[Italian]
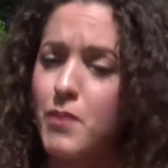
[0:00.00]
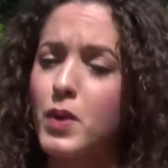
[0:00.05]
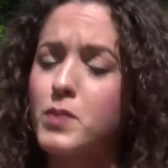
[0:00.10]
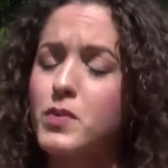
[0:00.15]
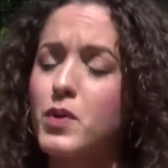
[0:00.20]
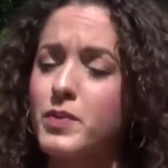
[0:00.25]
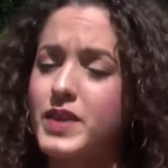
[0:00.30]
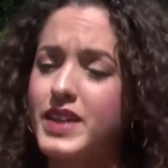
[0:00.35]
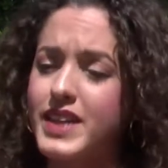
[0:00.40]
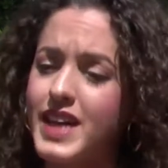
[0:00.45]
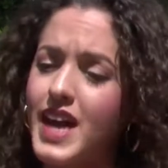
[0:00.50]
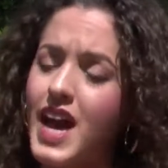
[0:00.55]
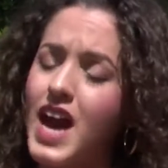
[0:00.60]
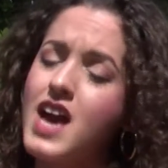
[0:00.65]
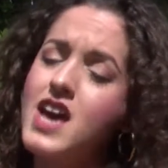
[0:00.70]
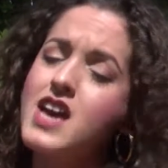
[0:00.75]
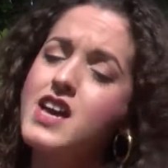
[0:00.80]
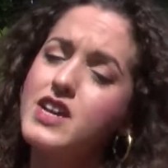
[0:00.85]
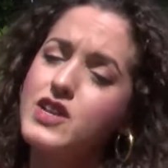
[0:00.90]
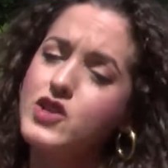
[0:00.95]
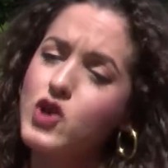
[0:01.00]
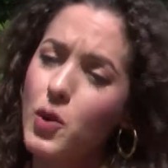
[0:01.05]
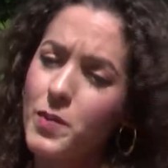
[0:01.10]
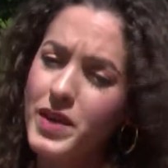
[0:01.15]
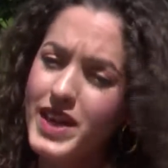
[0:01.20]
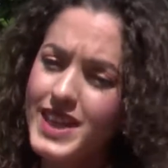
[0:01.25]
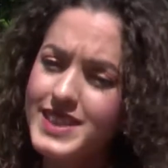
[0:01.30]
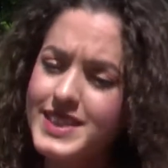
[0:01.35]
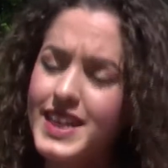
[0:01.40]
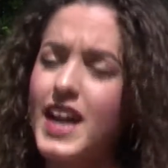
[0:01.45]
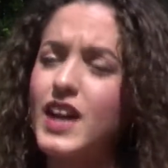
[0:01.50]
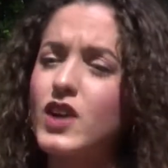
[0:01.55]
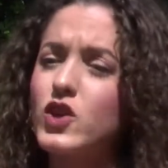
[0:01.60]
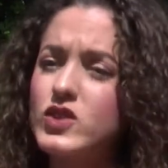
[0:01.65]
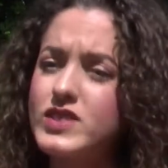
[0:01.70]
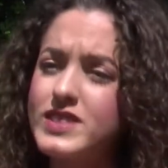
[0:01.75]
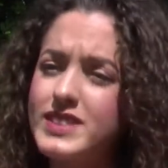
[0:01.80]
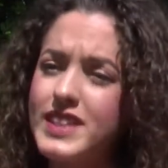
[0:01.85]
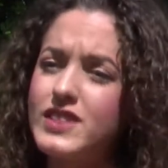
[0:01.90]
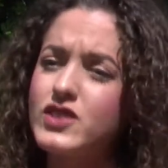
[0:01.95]
proprio perché gli omega 3
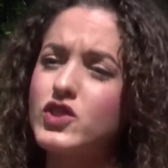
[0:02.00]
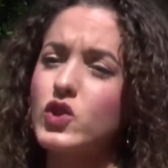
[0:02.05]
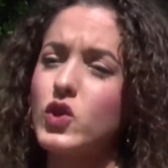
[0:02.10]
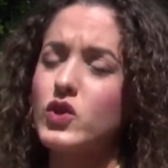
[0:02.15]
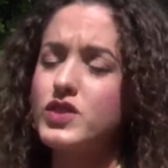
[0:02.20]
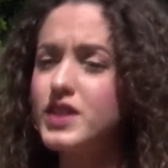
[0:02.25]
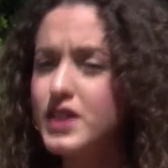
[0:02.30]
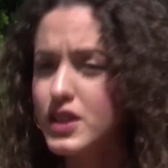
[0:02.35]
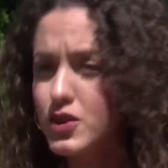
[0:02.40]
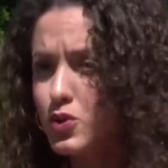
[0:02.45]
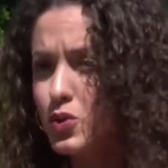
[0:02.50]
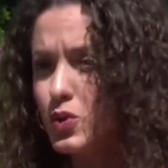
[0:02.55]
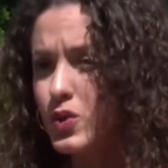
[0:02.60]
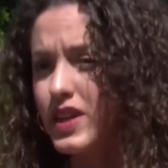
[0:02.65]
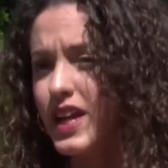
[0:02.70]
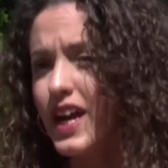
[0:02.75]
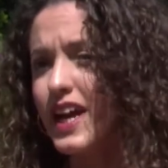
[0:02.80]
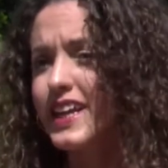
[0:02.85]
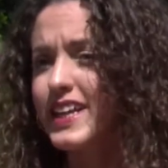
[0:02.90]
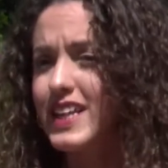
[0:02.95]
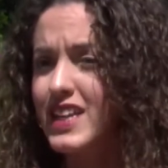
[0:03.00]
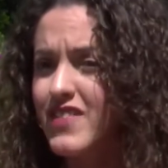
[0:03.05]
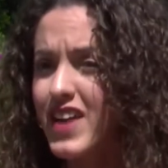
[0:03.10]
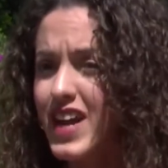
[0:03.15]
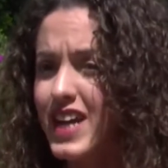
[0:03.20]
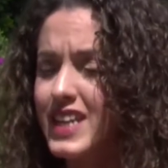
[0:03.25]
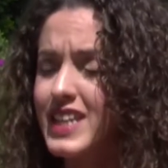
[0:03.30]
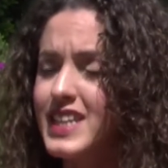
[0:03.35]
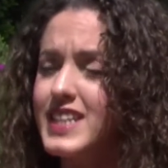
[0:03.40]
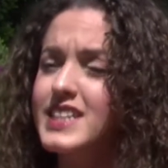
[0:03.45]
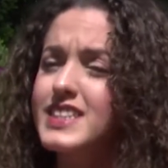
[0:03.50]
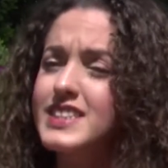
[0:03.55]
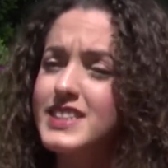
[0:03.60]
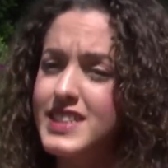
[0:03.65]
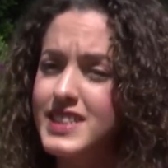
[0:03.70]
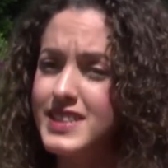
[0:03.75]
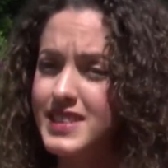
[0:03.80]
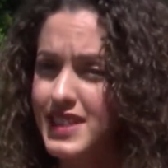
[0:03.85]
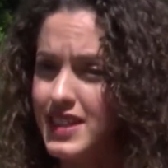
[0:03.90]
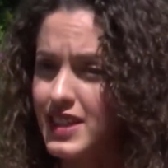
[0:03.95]
consentono di ridurre i livelli
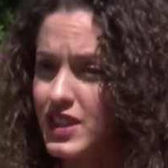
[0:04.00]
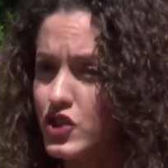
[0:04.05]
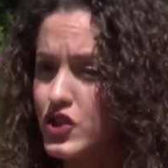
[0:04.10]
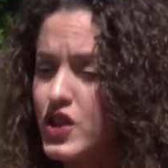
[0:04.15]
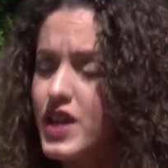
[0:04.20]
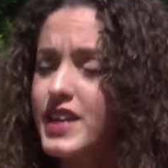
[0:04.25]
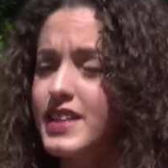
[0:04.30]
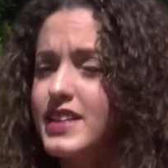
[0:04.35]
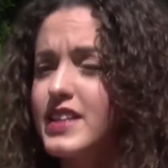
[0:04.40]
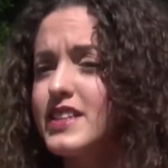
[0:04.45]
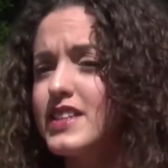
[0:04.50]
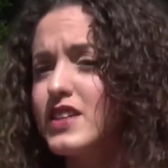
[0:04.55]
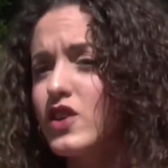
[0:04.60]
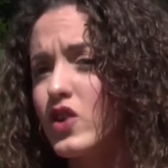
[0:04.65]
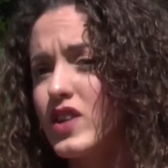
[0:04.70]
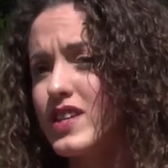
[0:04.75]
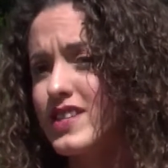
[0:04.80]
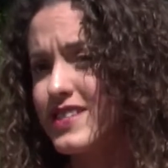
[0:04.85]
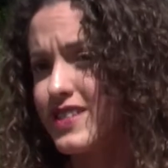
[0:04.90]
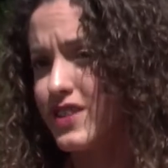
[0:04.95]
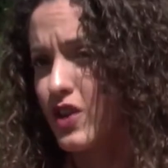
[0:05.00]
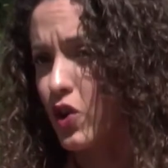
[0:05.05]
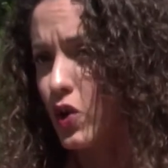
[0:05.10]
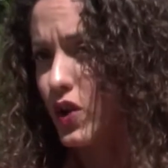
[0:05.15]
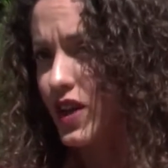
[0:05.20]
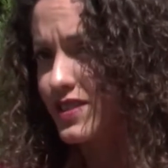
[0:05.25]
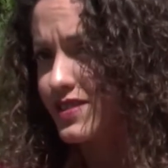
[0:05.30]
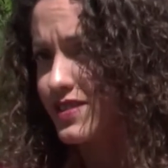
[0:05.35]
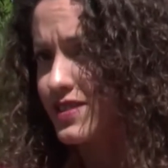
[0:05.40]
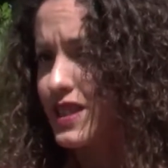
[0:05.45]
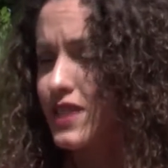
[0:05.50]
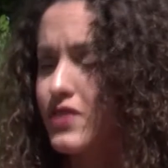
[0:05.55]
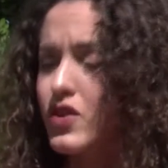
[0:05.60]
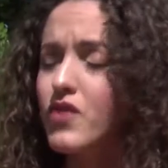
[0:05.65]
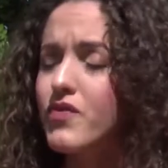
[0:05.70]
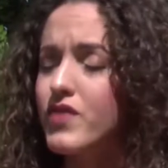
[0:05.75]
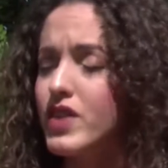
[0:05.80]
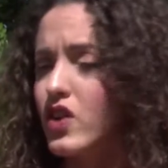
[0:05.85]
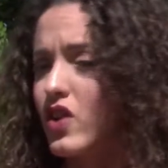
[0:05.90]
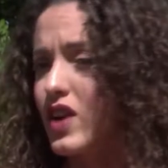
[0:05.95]
di trigliceridi e di colesterolo cattivo,
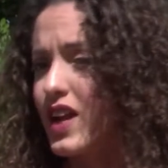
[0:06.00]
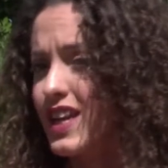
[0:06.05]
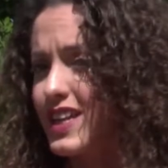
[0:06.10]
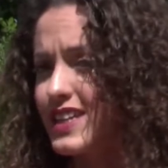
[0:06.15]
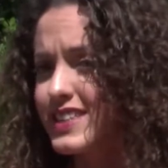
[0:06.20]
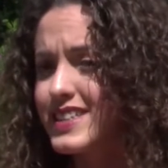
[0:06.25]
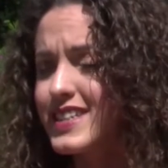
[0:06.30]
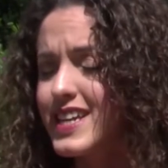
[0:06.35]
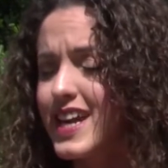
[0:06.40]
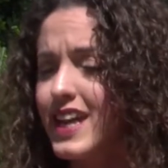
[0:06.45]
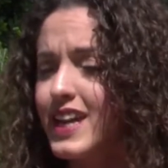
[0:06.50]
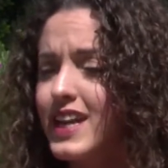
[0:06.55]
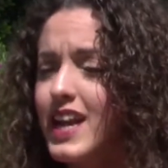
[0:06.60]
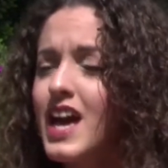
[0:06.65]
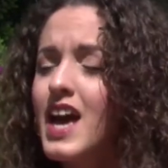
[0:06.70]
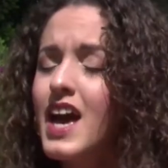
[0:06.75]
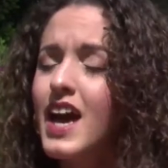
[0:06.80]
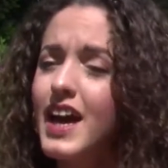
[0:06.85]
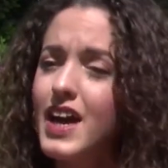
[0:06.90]
ovvero l'LDL,